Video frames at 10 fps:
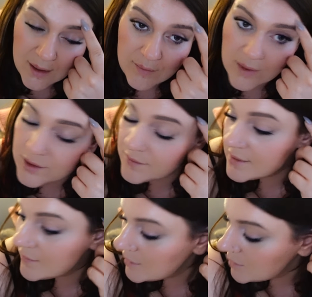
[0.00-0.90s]
wiecie,
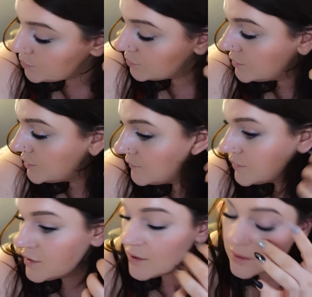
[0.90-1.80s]
wstawała pół godziny
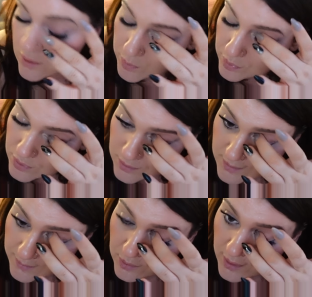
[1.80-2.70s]
wcześniej tylko po to, żeby
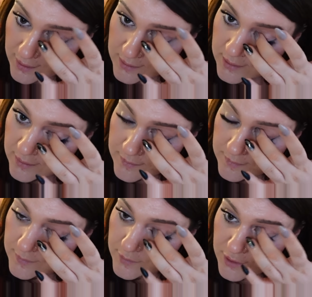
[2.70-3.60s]
tam dojechać, nie?
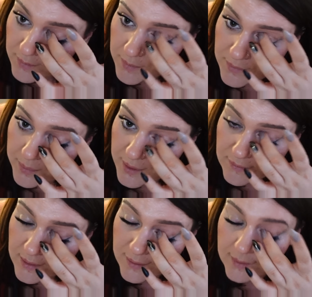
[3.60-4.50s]
Ja mam
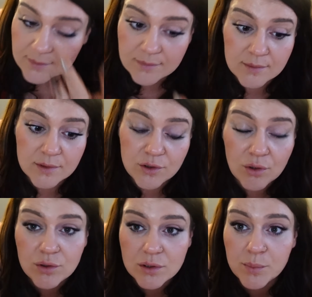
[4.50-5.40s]
naprawdę
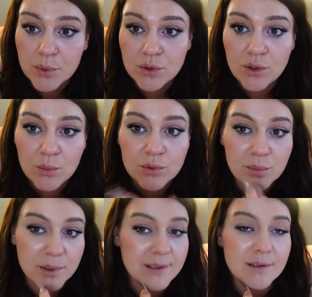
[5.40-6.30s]
stąd, spod domu do
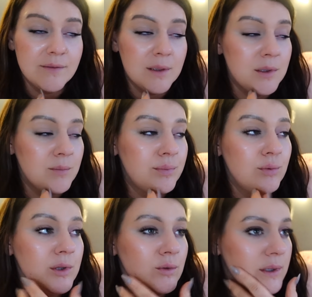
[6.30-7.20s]
pracy dwie i
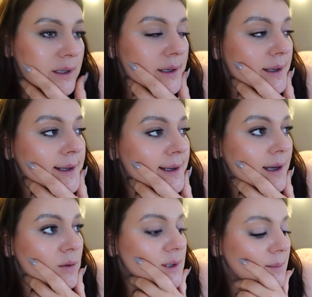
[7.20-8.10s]
pół minutki
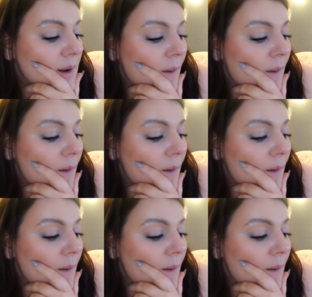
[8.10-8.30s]
autem.